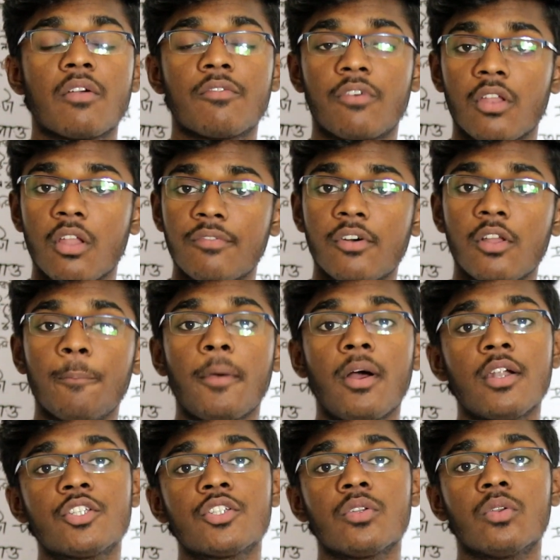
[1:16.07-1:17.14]
ফলাফল
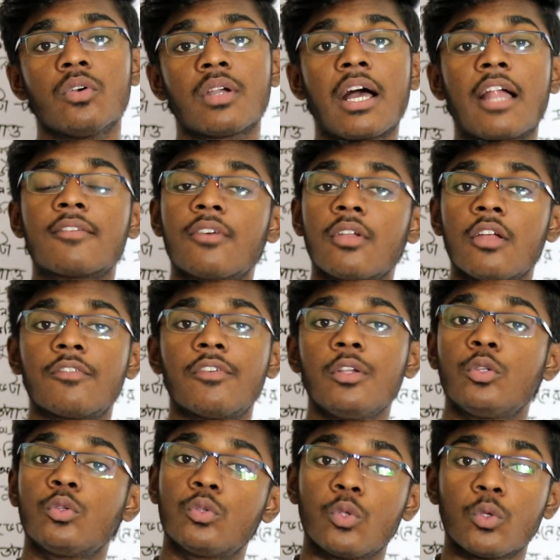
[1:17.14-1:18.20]
পাওয়ার জন্য কার ফলাফল
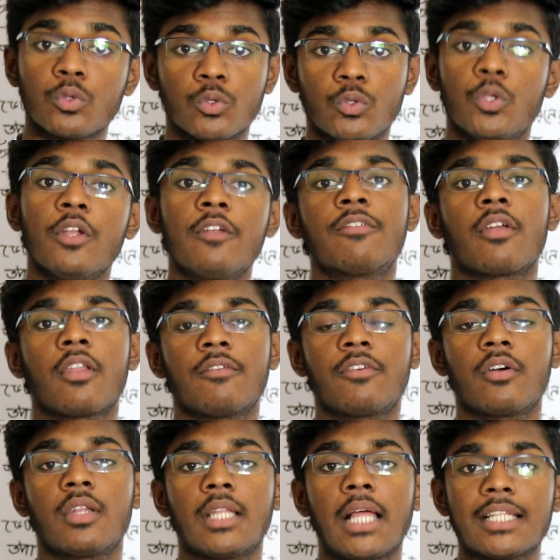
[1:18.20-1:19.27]
তথ্যের
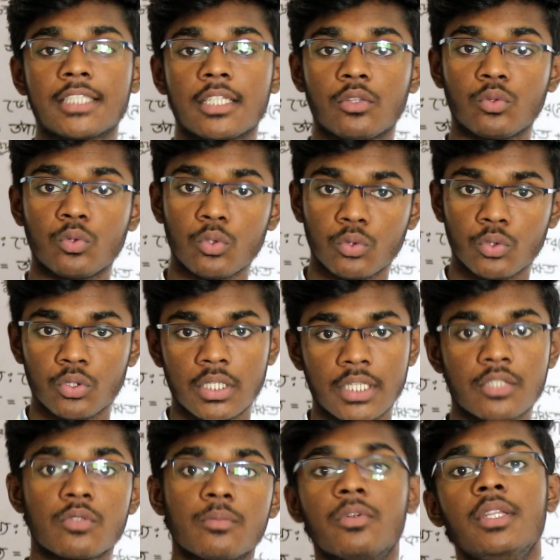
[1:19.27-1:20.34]
ফলাফল আচ্ছা তথ্যটা
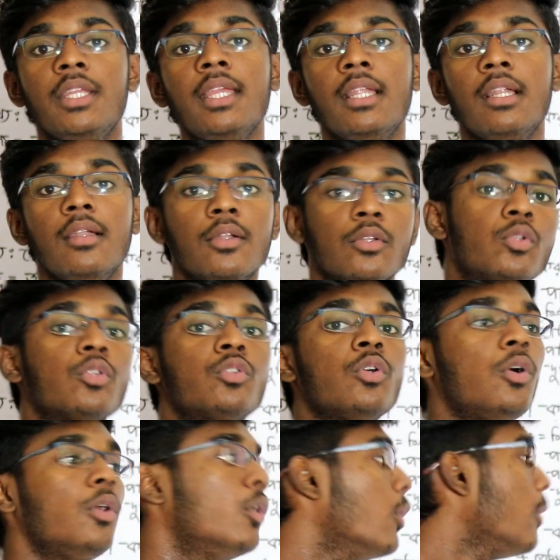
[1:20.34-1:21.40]
একটু বলি তথ্য
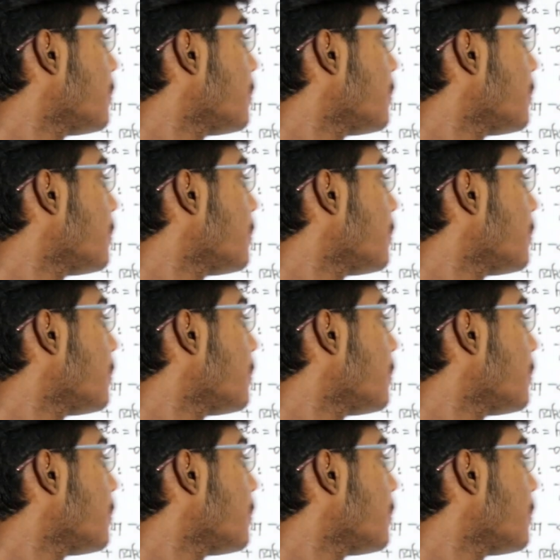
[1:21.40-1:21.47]
হলো